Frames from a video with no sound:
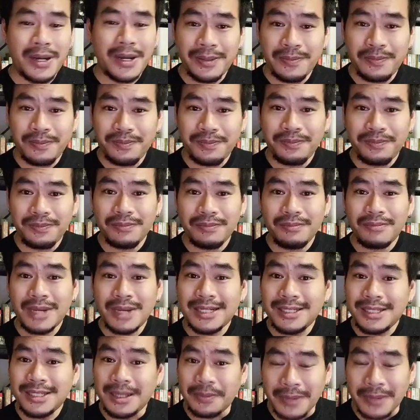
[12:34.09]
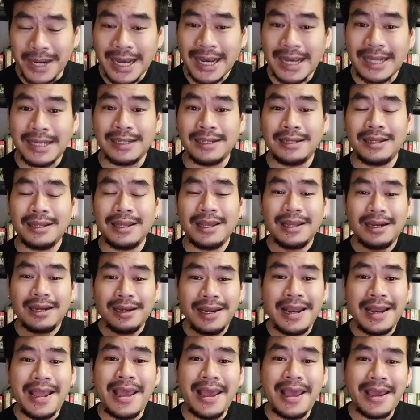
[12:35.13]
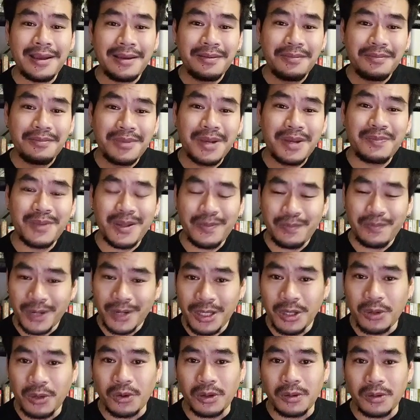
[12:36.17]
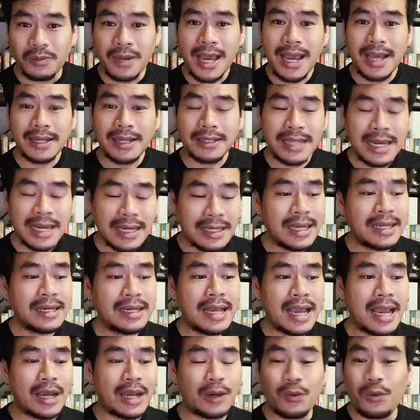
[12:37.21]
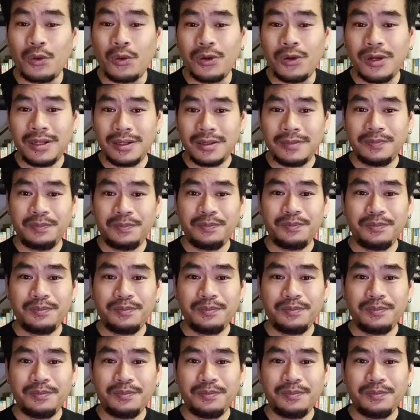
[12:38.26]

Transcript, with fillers: มัน มันสำคัญและมันเป็นประโยชน์มาก ดังนั้นหากคุณ